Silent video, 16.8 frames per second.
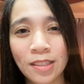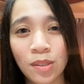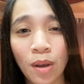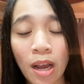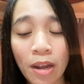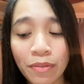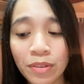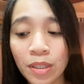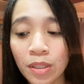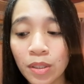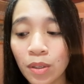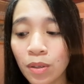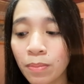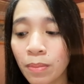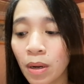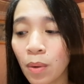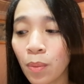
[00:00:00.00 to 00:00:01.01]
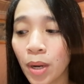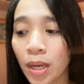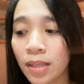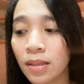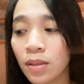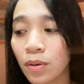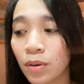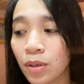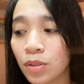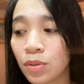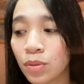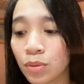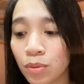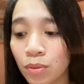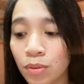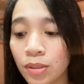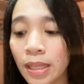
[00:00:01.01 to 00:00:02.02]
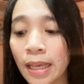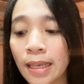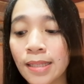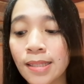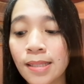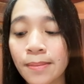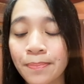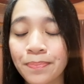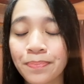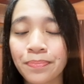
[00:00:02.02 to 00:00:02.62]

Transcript: So, after nun, mga 1 or 2 days,